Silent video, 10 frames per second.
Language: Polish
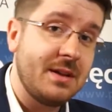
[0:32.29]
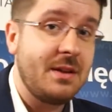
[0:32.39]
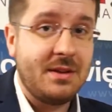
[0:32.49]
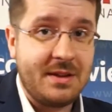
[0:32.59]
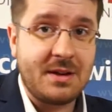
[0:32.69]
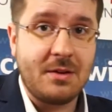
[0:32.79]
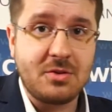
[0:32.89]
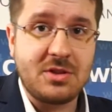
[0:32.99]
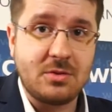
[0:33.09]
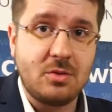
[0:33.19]
ale jednak
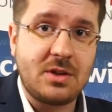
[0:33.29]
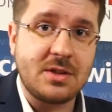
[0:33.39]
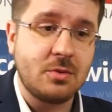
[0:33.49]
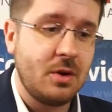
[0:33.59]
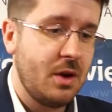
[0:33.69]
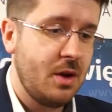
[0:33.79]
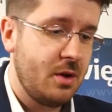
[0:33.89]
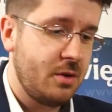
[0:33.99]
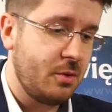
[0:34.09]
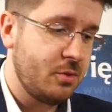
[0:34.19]
od czasu do czasu
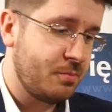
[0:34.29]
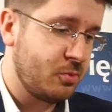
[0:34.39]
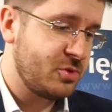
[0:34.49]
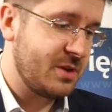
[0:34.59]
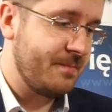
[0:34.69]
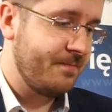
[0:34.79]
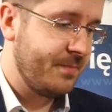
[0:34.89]
ją dopuszczam.